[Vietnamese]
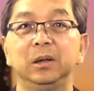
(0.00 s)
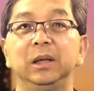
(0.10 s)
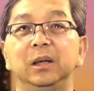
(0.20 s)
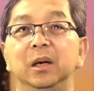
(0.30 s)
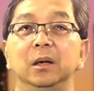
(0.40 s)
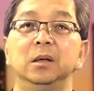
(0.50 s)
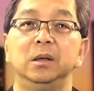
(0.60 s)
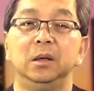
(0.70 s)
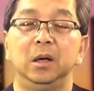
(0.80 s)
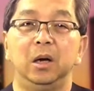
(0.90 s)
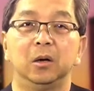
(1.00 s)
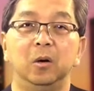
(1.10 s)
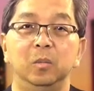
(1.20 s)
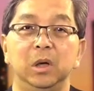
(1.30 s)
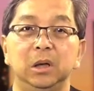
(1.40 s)
thì cái đó
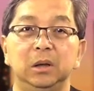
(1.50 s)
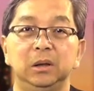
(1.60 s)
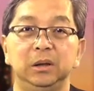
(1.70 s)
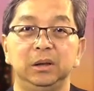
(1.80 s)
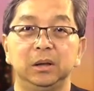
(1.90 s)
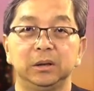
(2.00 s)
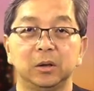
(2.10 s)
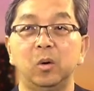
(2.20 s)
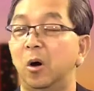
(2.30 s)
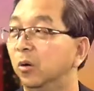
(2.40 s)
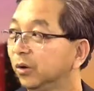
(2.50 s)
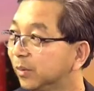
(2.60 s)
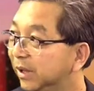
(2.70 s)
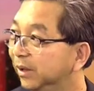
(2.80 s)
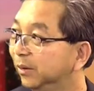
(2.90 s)
cũng hơi ờ, xấu hổ chút
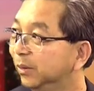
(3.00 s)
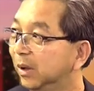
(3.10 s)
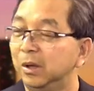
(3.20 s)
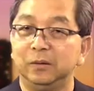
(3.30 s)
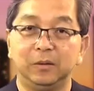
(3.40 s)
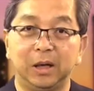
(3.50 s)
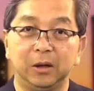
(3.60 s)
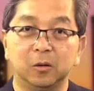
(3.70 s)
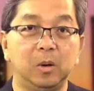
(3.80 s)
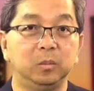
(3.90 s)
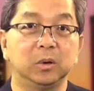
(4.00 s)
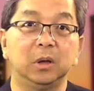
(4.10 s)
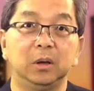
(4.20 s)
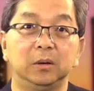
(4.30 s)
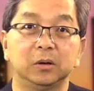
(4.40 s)
xíu và nó cũng không
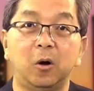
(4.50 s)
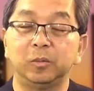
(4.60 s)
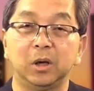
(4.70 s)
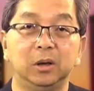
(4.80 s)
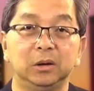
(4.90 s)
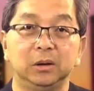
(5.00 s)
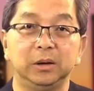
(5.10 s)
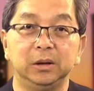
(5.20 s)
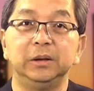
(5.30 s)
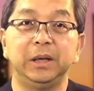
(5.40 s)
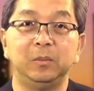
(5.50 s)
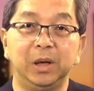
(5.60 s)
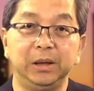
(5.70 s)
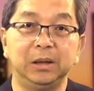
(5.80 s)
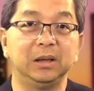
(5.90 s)
có tốt cho những người dân
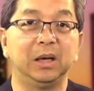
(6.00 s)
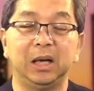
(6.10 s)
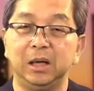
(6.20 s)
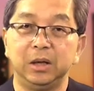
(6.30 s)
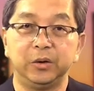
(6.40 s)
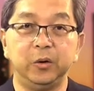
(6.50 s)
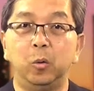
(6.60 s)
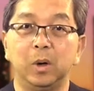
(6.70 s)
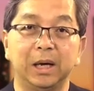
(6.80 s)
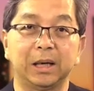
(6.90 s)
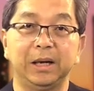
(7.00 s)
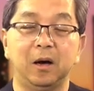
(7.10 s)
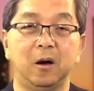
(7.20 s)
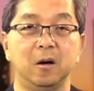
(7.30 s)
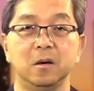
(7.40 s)
Mỹ thành ra là dù là cái
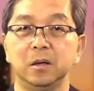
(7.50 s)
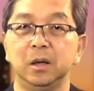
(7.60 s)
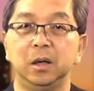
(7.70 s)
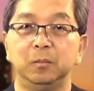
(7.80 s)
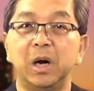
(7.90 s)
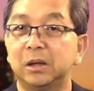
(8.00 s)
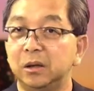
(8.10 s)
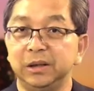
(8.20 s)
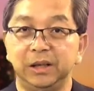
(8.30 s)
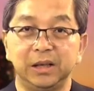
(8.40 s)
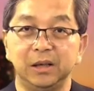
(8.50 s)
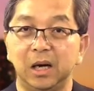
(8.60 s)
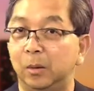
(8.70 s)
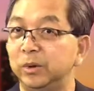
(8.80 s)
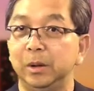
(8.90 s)
đó bất cứ cái gì trên
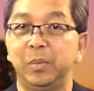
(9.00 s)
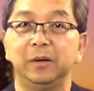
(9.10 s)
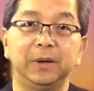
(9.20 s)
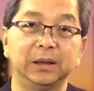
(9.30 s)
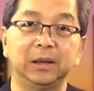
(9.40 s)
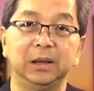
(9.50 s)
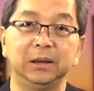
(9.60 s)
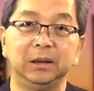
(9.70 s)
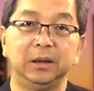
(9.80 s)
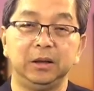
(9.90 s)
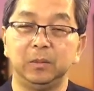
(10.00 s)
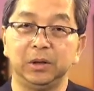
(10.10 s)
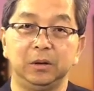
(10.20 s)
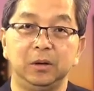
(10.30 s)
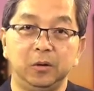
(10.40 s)
đời không có gì perfect hết nhưng mà
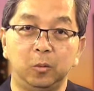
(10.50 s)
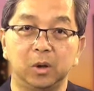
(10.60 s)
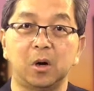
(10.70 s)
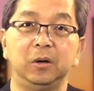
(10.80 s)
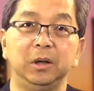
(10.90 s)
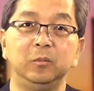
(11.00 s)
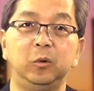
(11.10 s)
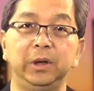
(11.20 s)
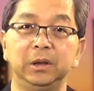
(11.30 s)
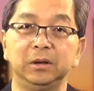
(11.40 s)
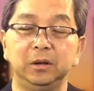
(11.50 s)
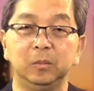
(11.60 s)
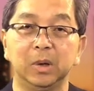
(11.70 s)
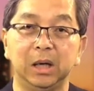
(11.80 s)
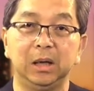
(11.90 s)
dù nó còn khiếm khuyết
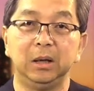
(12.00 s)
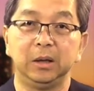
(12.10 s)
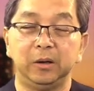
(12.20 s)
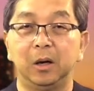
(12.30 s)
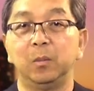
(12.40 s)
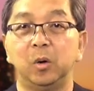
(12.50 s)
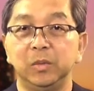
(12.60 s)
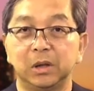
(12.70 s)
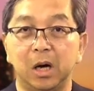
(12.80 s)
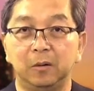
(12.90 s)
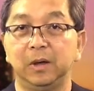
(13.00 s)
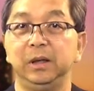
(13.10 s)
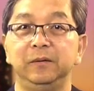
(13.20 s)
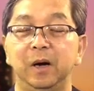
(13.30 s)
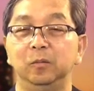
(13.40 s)
nhưng mà nó là một bước đầu và
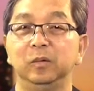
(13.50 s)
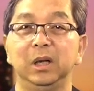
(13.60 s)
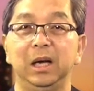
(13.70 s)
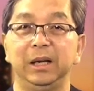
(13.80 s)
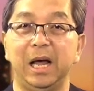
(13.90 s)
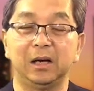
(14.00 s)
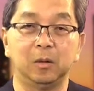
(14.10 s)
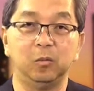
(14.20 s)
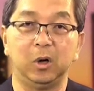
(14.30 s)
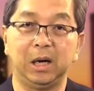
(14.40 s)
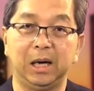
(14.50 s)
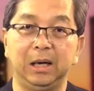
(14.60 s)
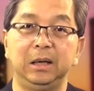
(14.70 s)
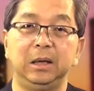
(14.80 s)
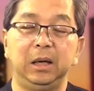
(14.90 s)
hy vọng là đảng cộng
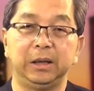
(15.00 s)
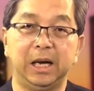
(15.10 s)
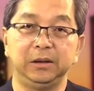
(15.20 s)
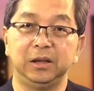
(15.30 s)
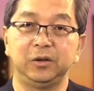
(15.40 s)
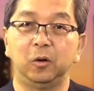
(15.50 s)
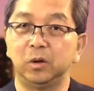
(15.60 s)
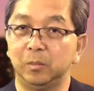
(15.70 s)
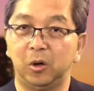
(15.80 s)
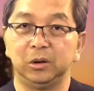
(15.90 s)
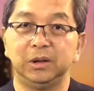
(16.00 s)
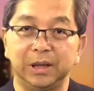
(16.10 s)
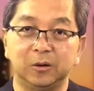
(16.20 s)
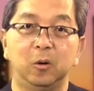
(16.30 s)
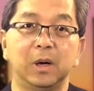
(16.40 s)
hòa đảng dân chủ rồi mọi người sẽ
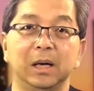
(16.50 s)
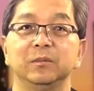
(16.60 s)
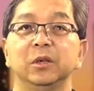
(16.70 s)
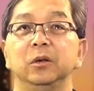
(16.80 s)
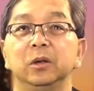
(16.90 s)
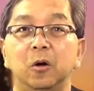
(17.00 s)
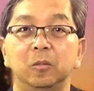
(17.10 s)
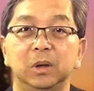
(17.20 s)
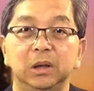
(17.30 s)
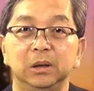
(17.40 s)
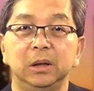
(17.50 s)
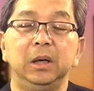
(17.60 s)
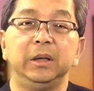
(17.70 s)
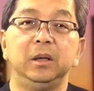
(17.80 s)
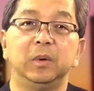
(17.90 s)
cố gắng làm sao cho nó tốt hơn
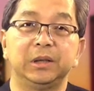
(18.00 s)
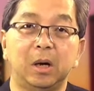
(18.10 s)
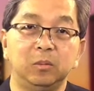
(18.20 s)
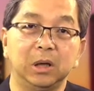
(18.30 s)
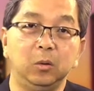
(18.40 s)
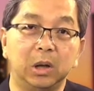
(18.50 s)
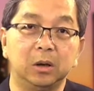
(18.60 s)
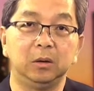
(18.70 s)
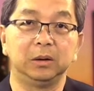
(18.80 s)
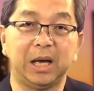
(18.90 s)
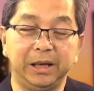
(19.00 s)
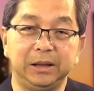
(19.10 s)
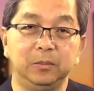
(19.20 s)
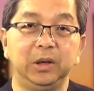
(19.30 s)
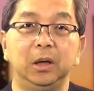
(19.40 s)
nhưng mà trong cái luật này
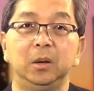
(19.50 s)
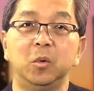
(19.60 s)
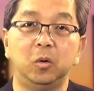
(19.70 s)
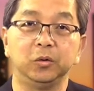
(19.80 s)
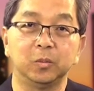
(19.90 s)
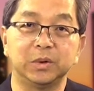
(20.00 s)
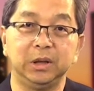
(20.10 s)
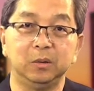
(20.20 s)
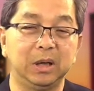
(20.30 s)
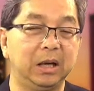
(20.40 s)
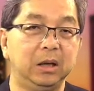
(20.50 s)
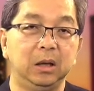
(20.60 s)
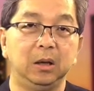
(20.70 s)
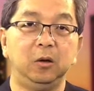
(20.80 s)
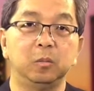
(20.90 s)
thì mình hơi buồn chút xíu là
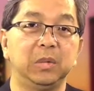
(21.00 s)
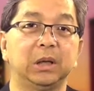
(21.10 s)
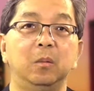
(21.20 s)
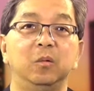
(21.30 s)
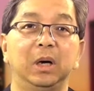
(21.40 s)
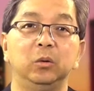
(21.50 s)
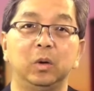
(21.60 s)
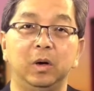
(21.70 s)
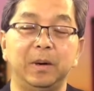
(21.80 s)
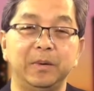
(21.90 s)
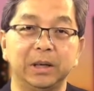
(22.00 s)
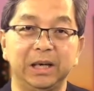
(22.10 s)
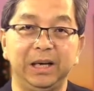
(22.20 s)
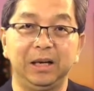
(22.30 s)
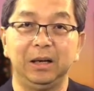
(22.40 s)
lúc mà thông qua cái luật
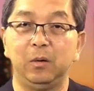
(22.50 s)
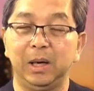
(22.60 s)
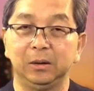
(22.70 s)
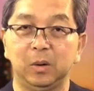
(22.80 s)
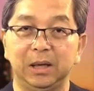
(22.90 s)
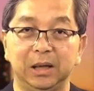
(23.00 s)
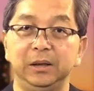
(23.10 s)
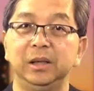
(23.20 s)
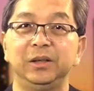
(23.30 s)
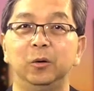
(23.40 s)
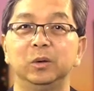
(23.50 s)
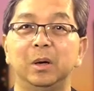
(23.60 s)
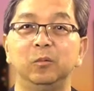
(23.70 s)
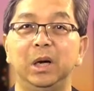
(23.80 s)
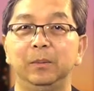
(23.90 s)
Obamacare là hoàn toàn đảng dân chủ
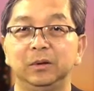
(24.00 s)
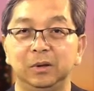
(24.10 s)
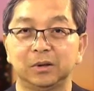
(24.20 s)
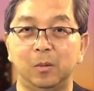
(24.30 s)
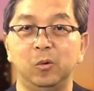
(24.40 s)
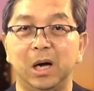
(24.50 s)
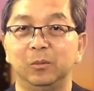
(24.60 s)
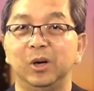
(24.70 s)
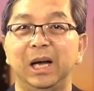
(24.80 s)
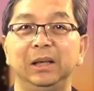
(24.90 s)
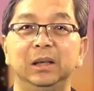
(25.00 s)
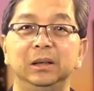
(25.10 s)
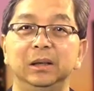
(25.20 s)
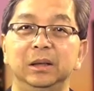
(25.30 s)
thông qua cộng hòa không có ai hết